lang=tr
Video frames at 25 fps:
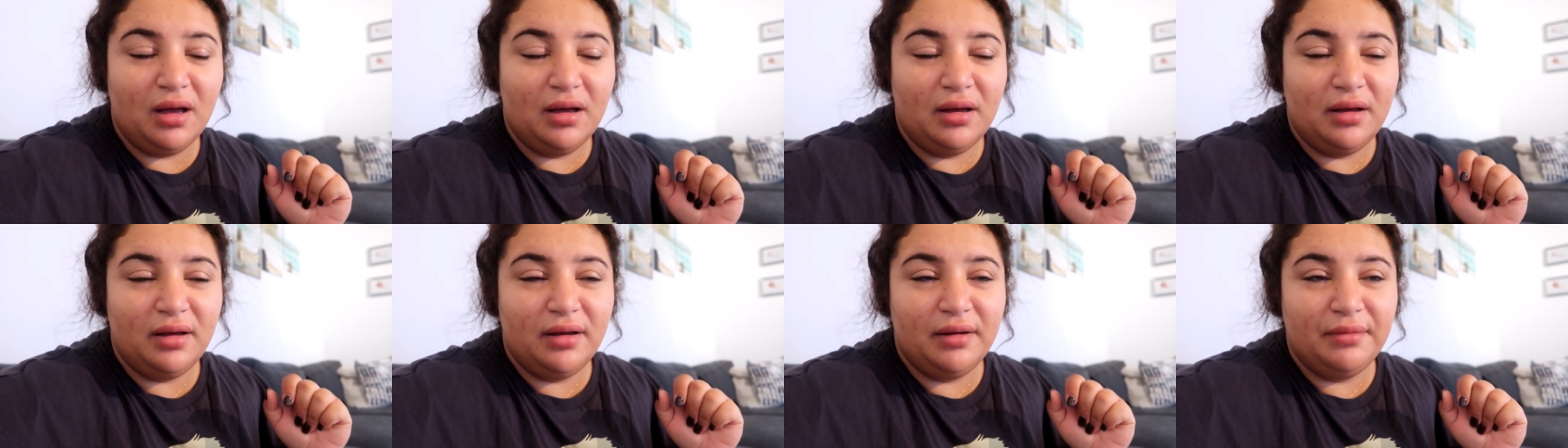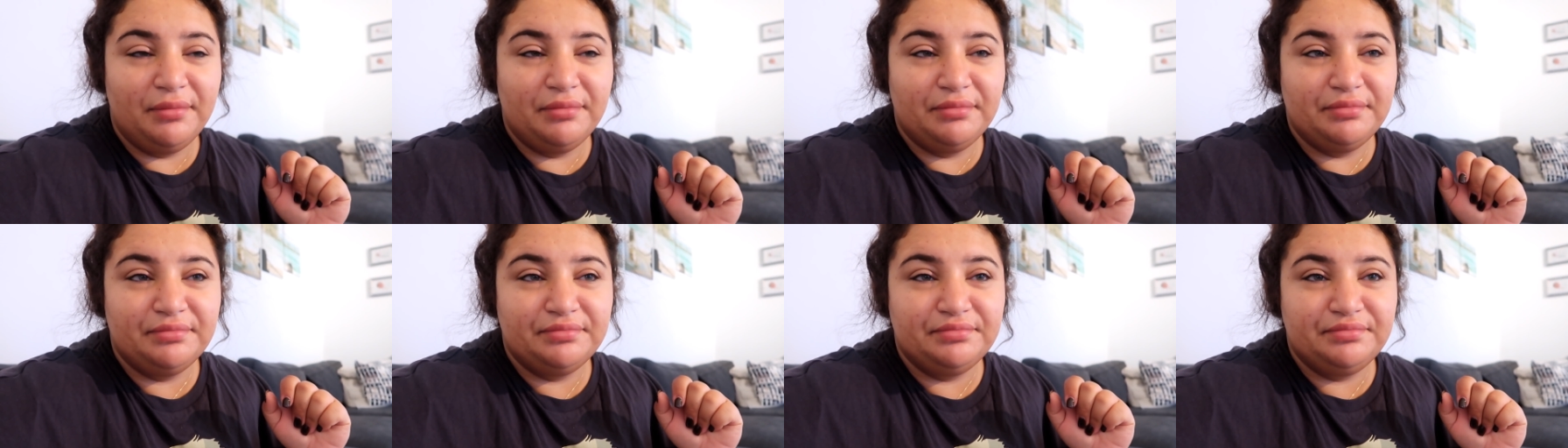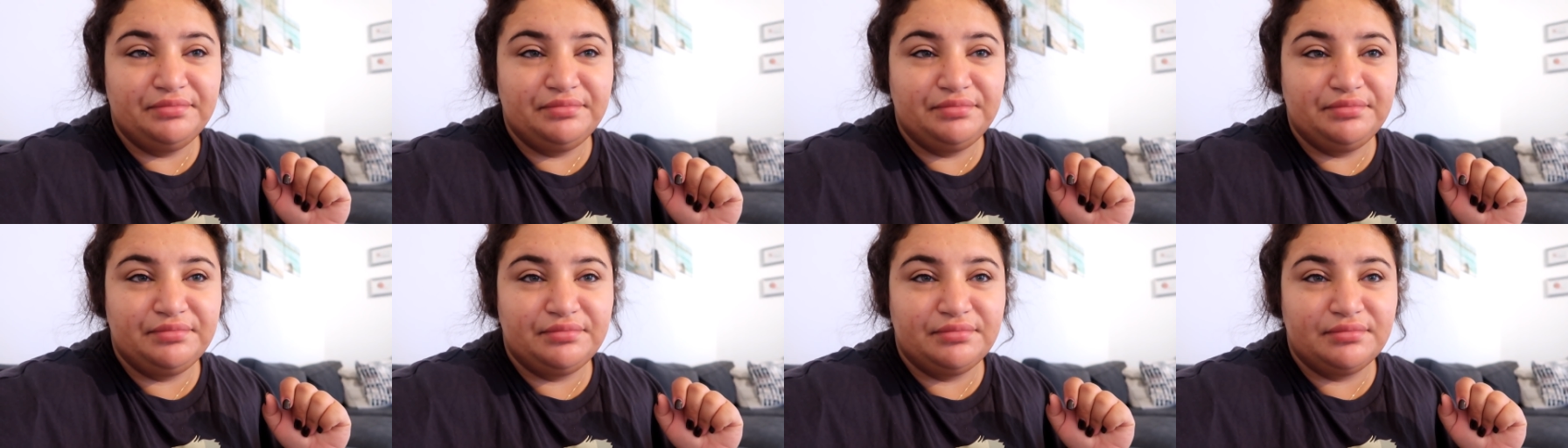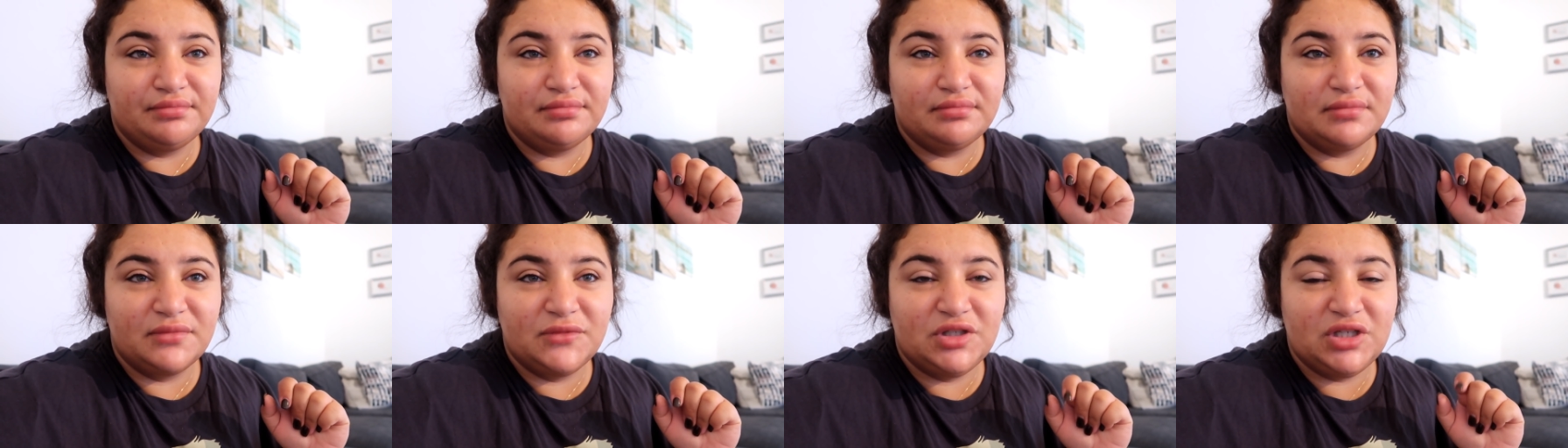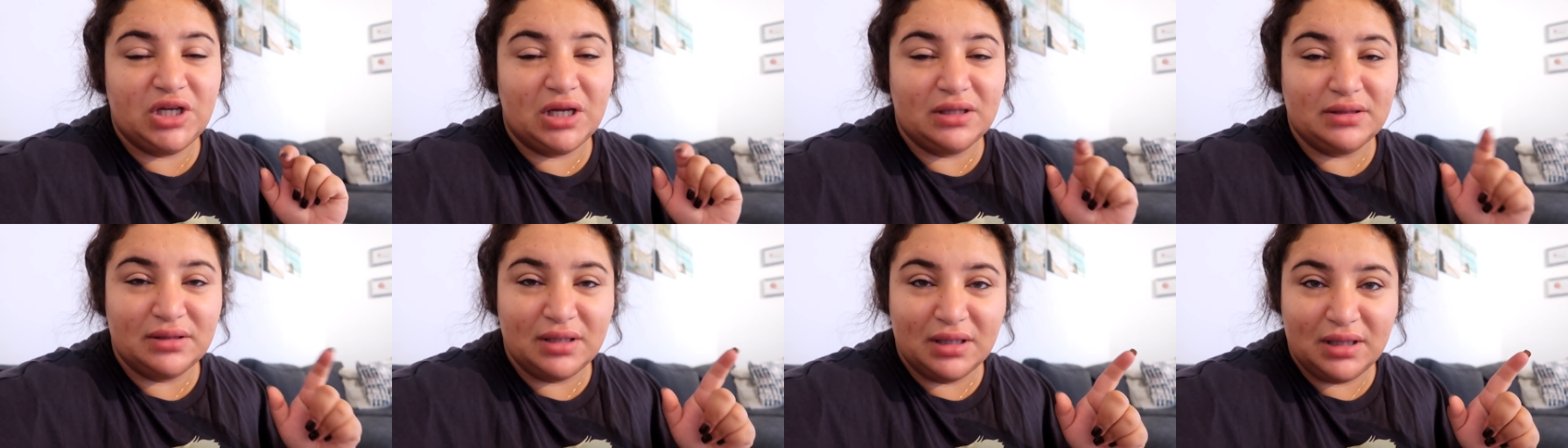Ee,
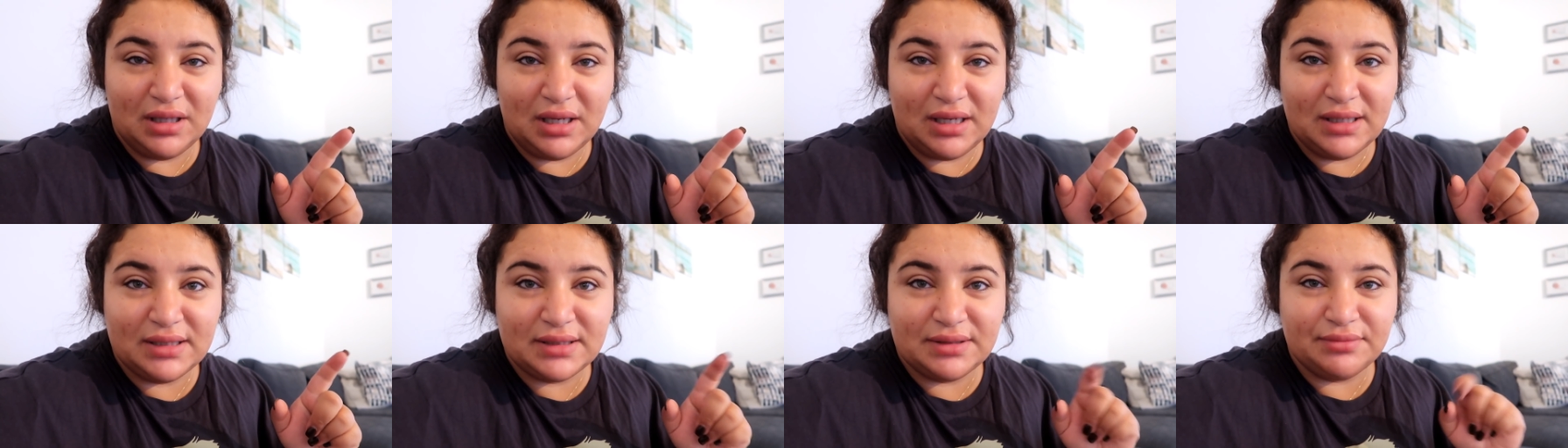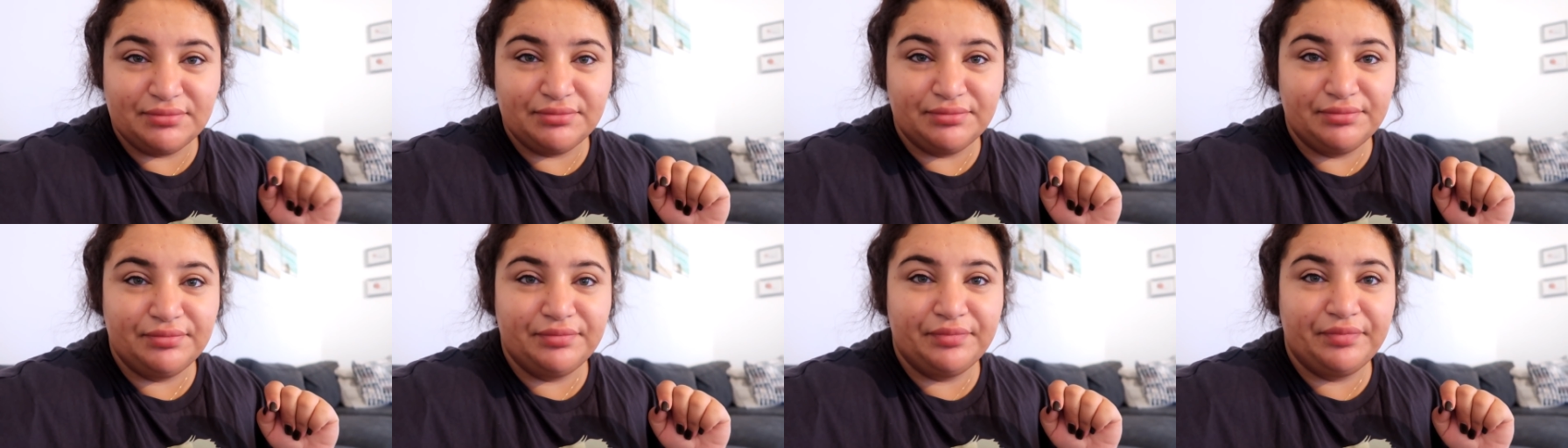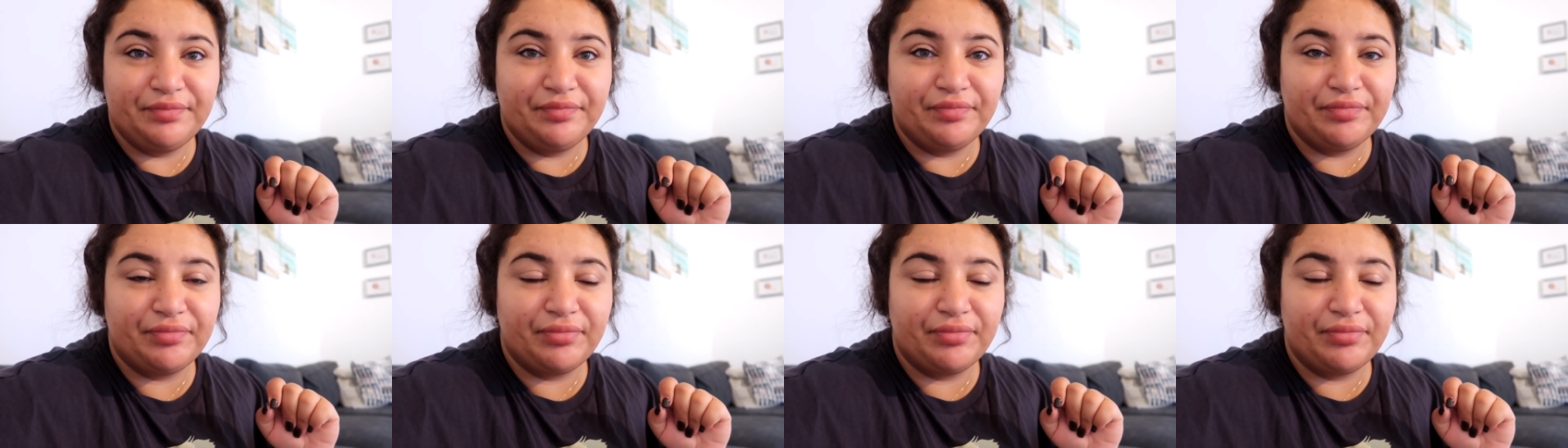çanta lazım.